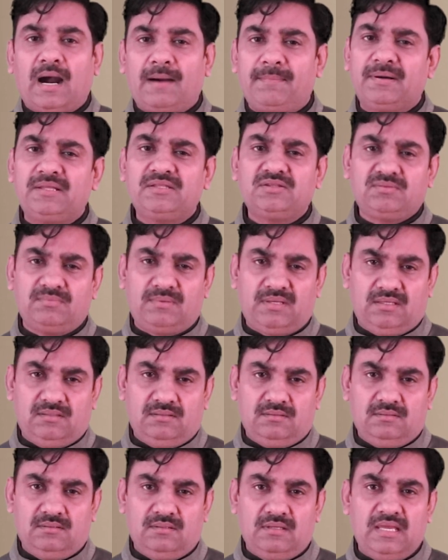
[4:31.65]
अब अंत में
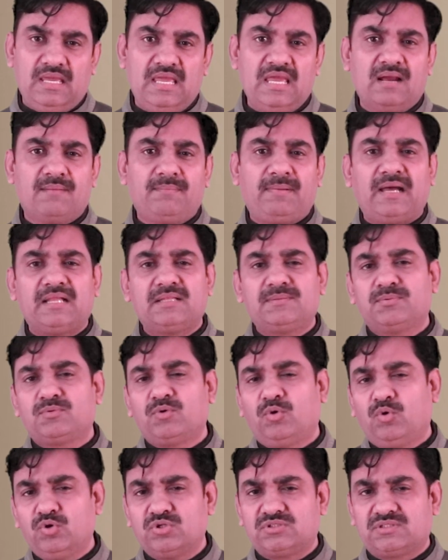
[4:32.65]
एक बात और